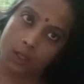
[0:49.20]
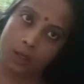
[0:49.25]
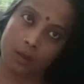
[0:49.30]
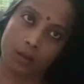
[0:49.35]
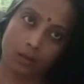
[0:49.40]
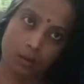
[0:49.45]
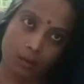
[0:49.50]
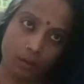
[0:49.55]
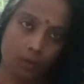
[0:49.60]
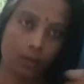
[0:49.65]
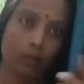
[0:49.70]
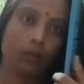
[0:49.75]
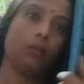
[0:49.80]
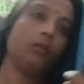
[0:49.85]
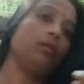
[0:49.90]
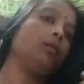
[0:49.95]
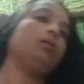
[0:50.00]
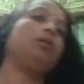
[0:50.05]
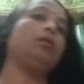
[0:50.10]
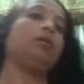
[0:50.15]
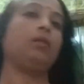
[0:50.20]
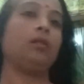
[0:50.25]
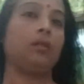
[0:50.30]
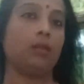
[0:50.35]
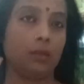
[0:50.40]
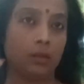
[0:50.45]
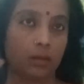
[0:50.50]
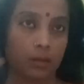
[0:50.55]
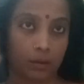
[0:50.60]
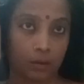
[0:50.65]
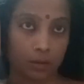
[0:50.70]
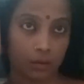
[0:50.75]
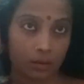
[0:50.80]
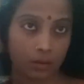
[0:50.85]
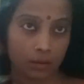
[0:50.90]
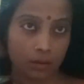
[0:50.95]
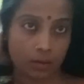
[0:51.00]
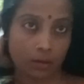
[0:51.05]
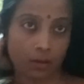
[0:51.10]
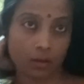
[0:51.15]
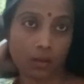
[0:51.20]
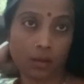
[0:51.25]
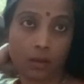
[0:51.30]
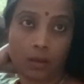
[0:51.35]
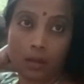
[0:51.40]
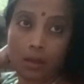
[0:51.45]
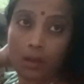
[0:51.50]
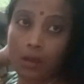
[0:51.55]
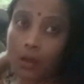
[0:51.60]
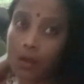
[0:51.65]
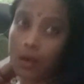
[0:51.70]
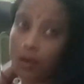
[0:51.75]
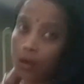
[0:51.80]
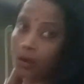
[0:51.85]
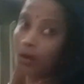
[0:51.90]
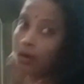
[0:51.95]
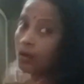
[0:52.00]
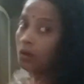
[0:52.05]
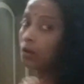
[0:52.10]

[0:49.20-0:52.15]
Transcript: নতুন ব্লগ তো আমি আবার